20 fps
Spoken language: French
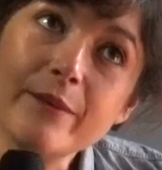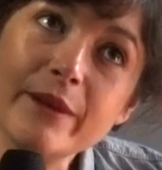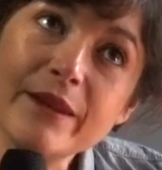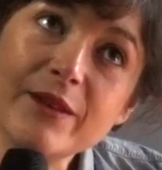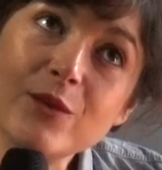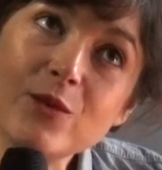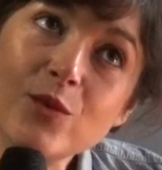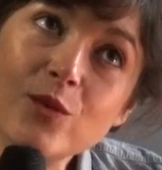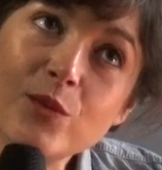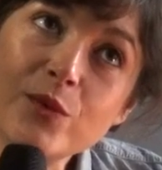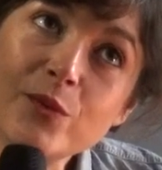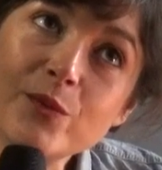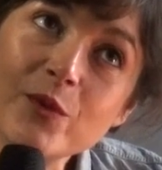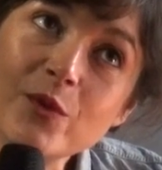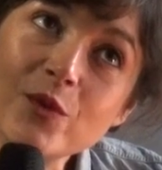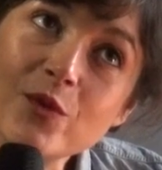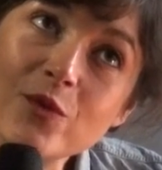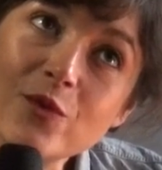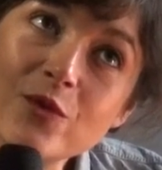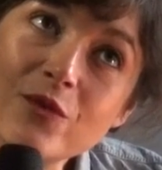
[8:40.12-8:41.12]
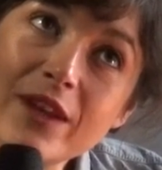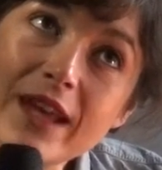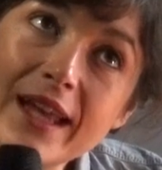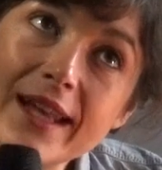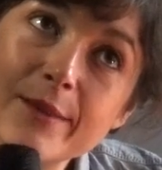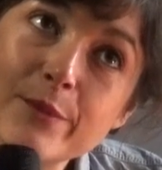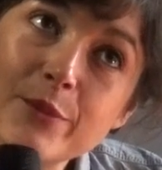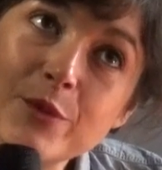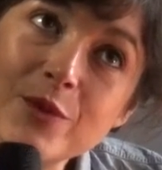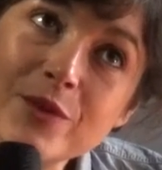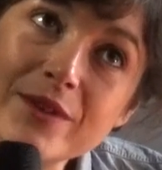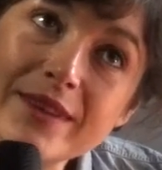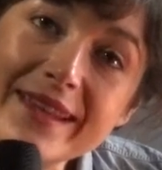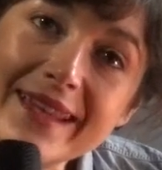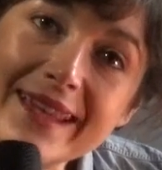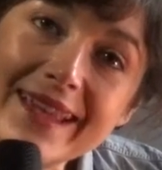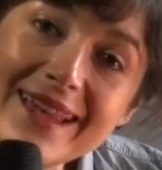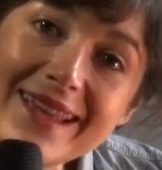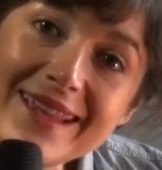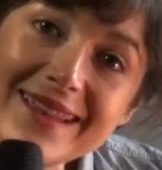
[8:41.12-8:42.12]
Du dis on peut me retrouver à l'Apollo
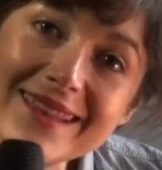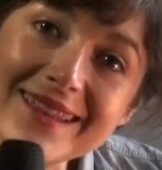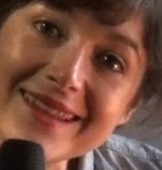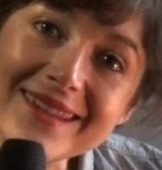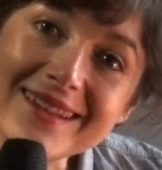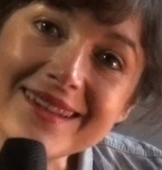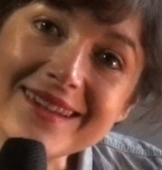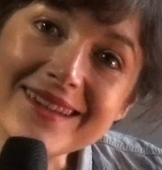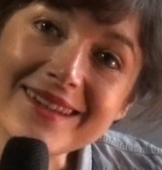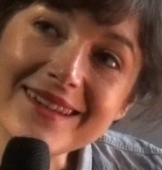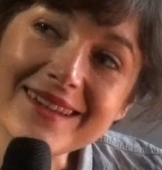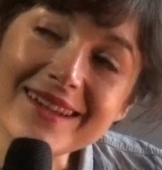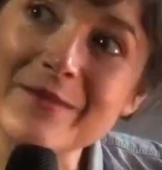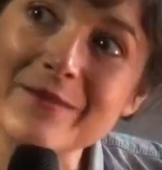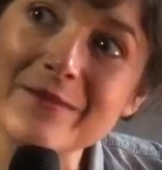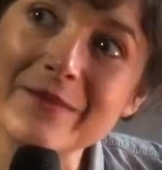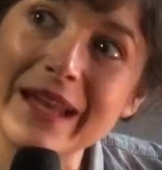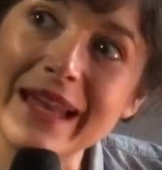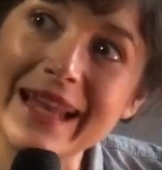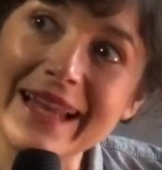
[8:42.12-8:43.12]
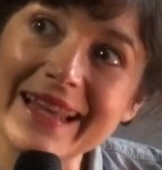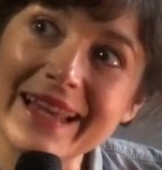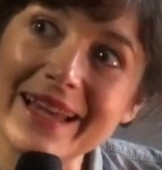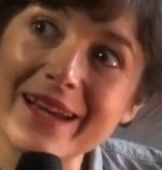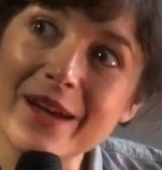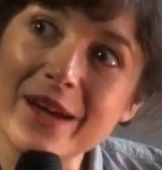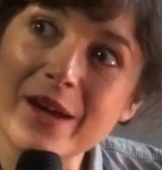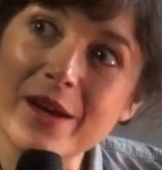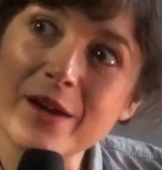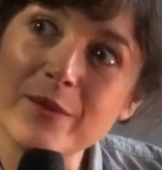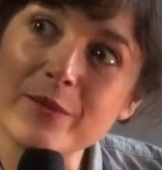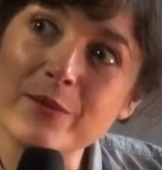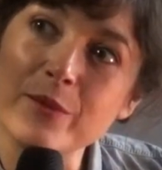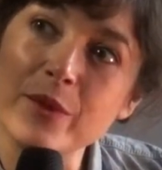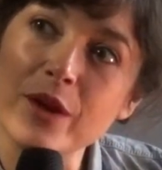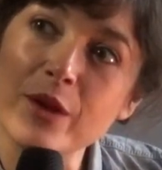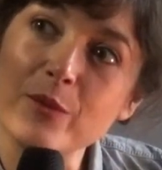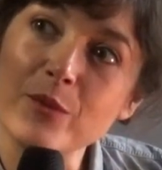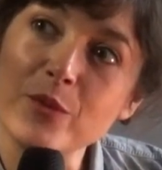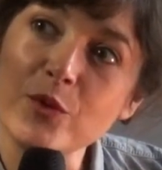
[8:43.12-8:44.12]
Théâtre, mais là, il y a
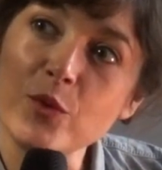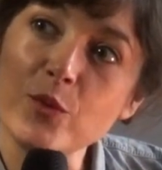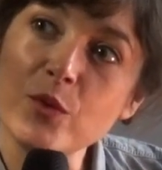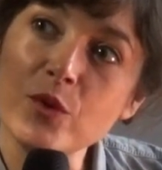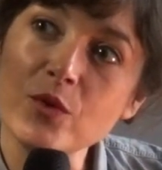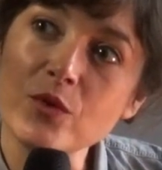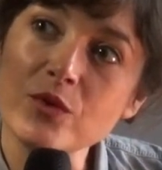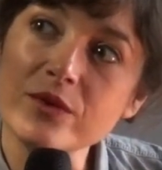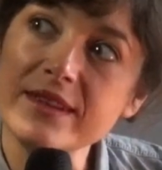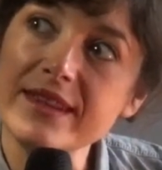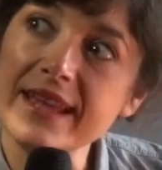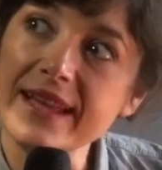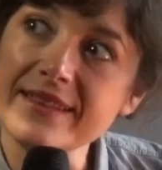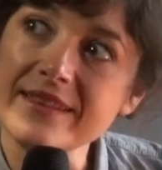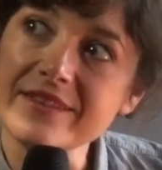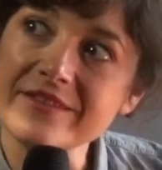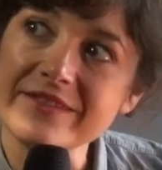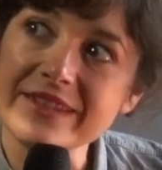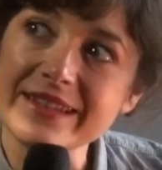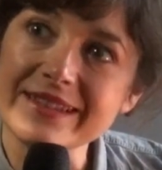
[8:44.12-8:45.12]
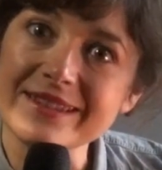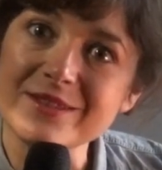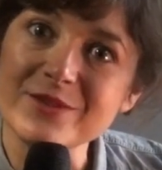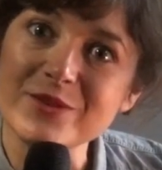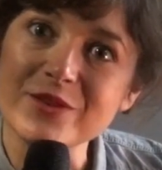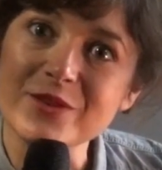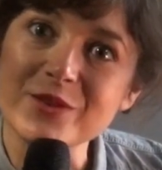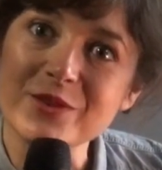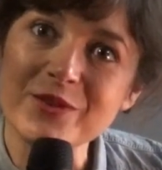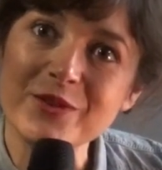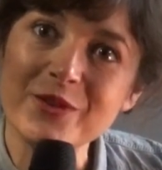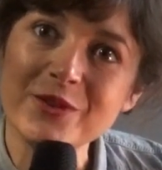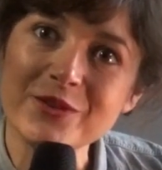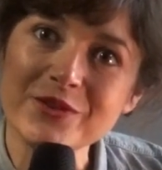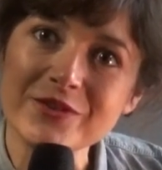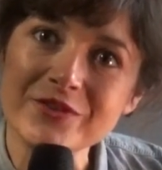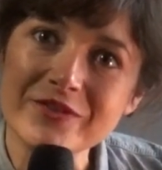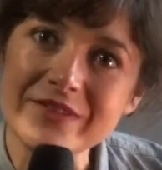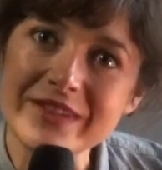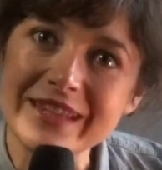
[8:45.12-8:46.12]
plus beaucoup de dates en fait, c'est jusqu'au 2
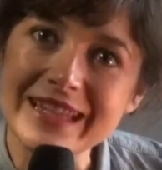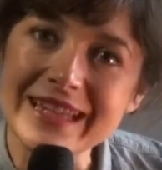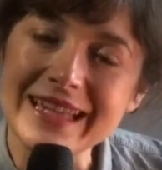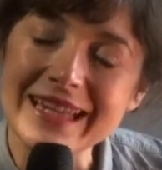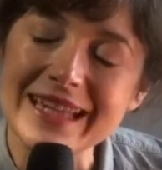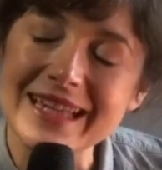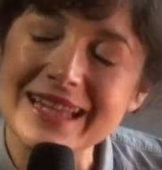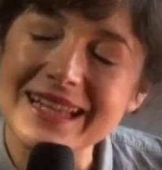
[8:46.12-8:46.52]
janvier.